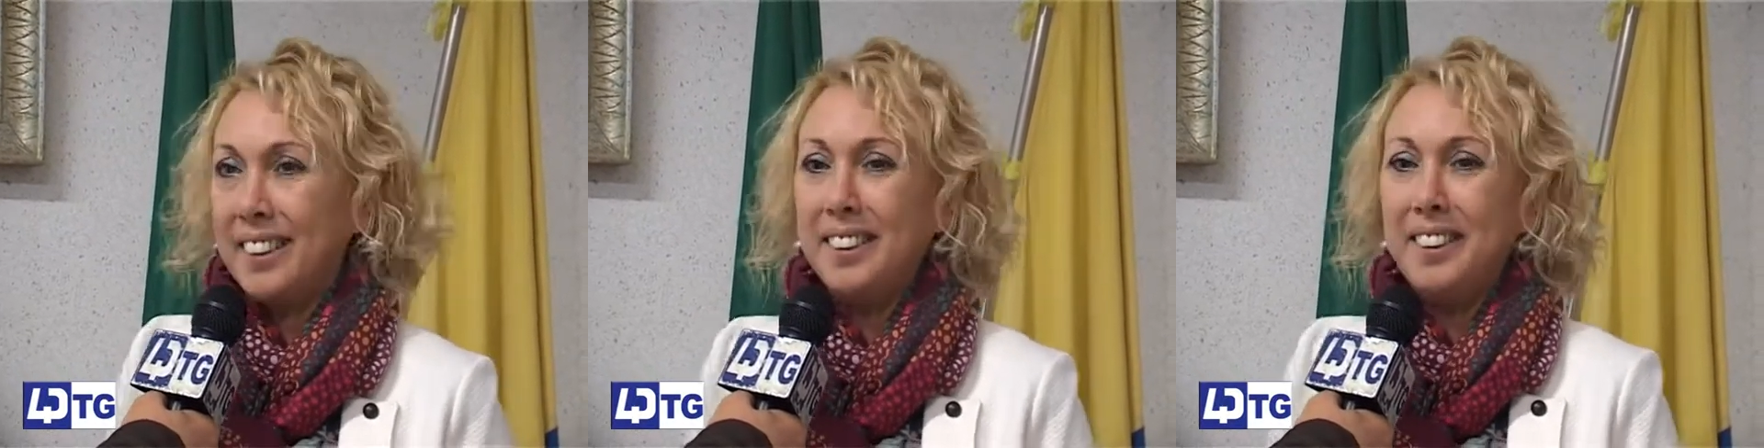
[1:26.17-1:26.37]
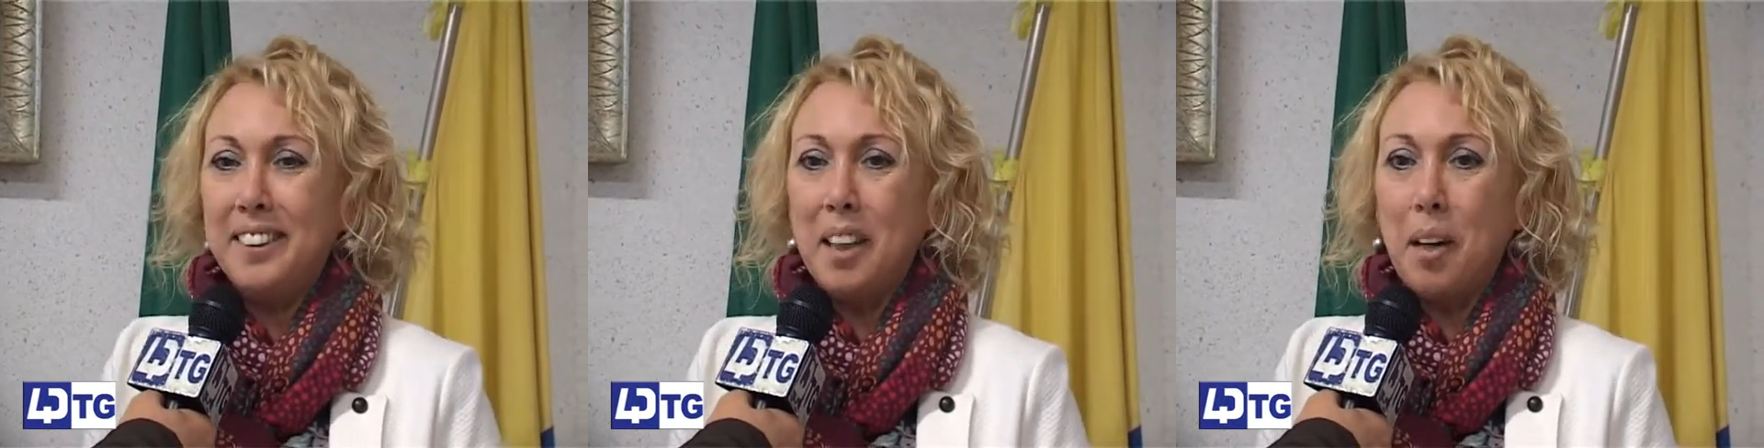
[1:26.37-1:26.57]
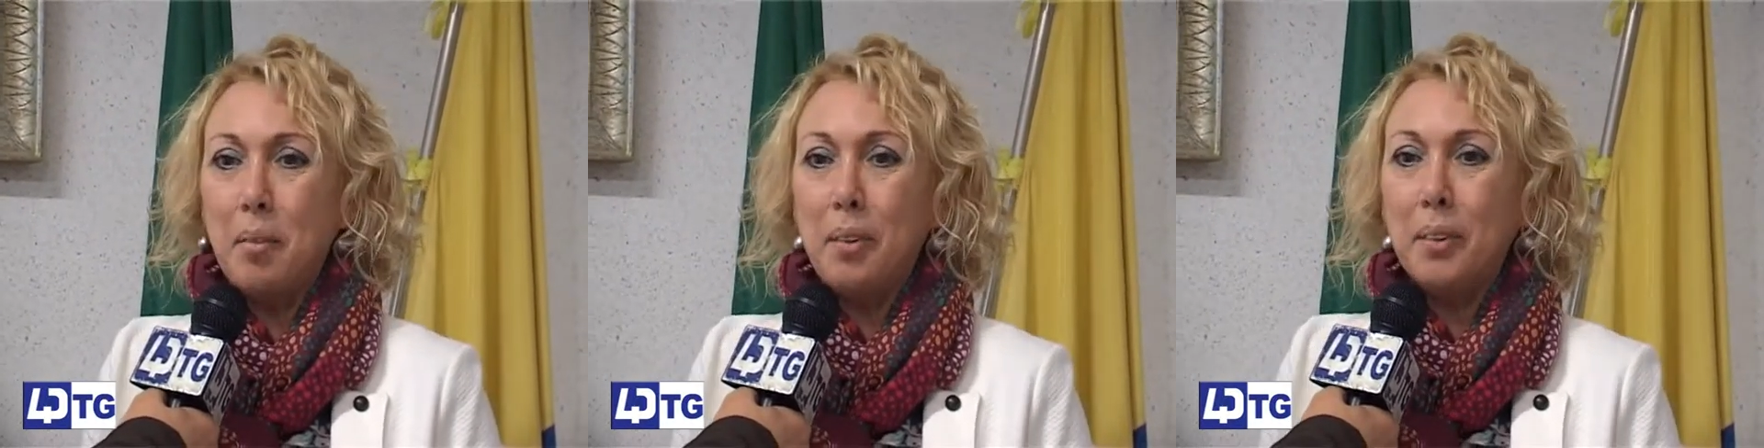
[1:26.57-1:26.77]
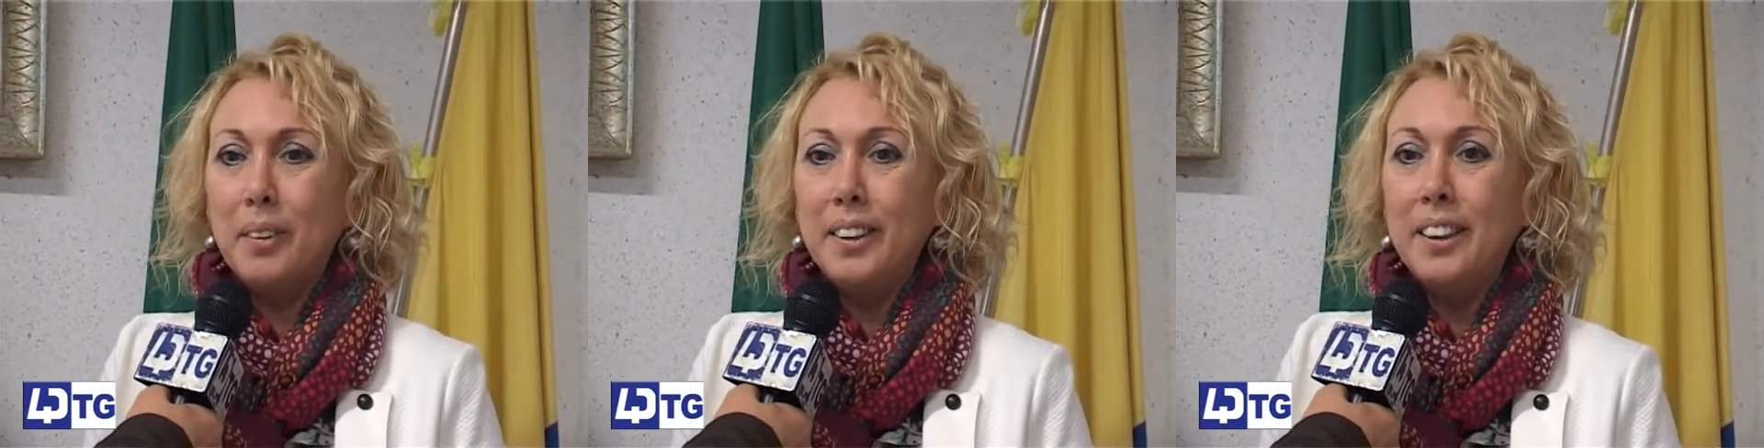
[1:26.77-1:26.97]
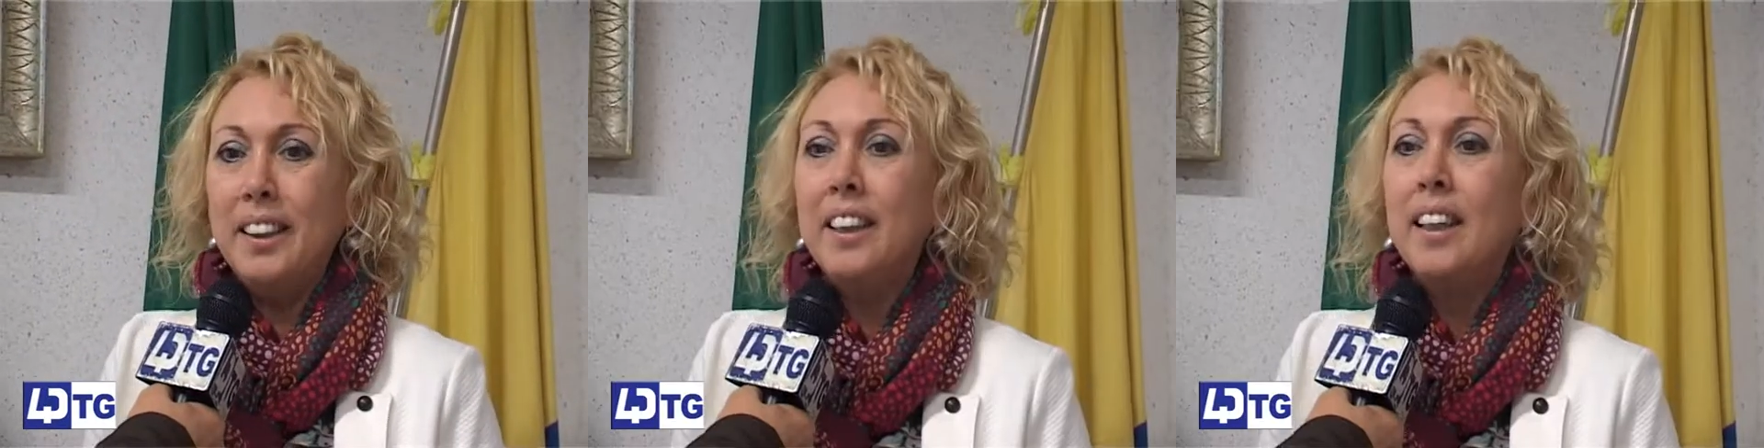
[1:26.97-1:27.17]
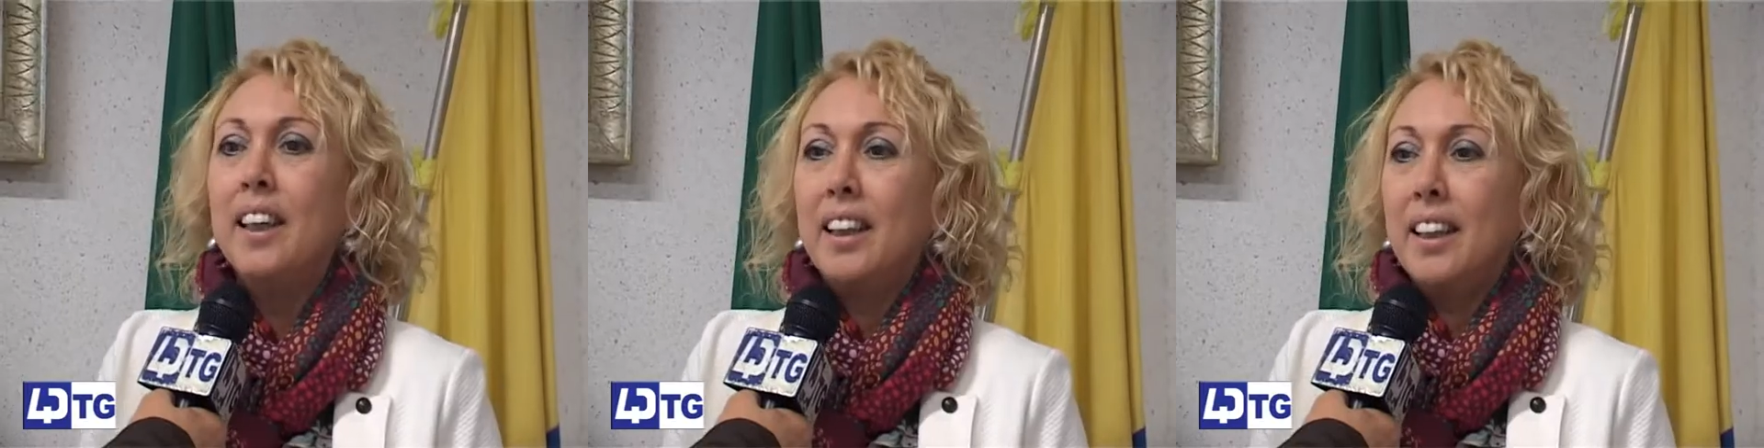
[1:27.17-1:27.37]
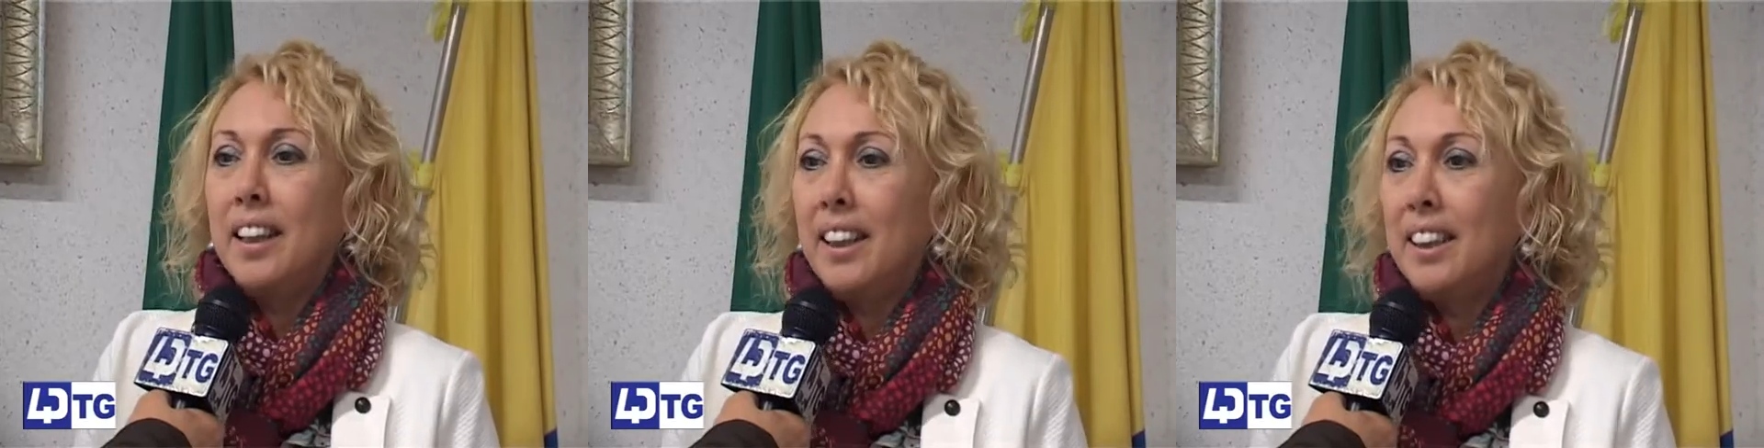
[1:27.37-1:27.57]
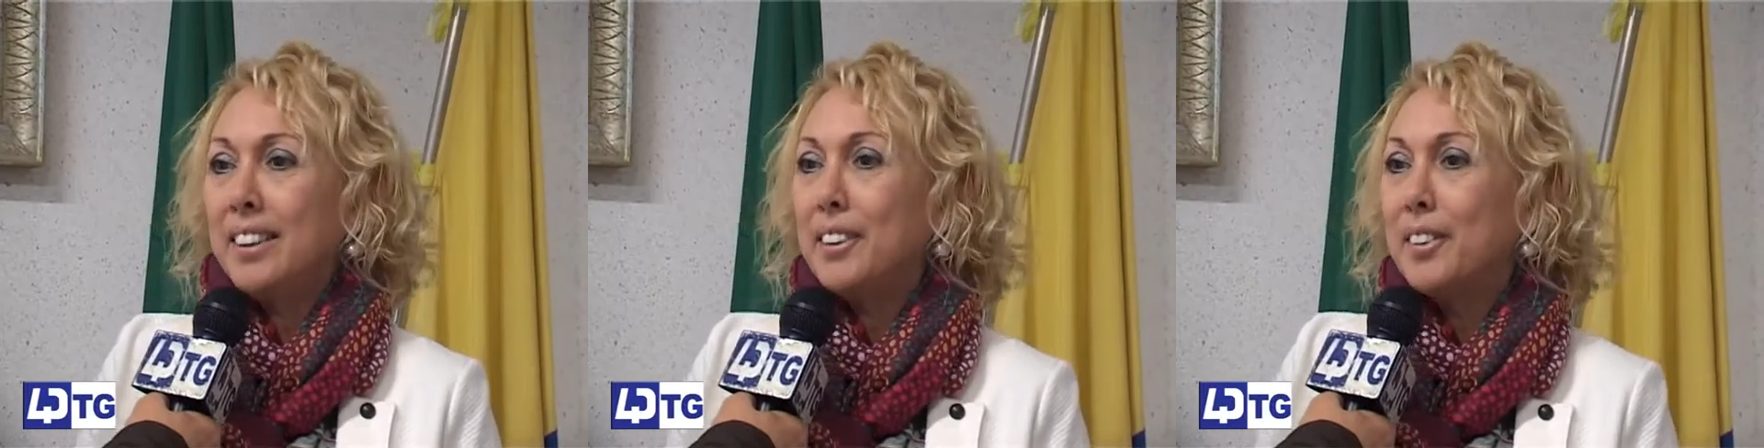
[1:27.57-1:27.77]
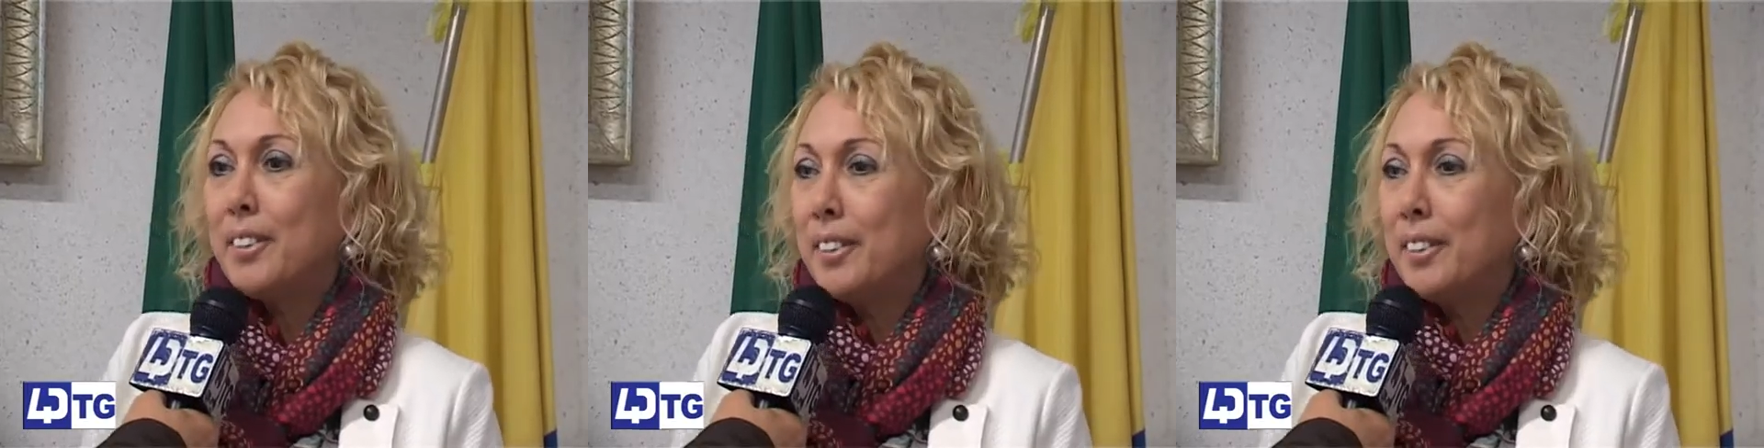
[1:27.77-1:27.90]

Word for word: diciamo così eh,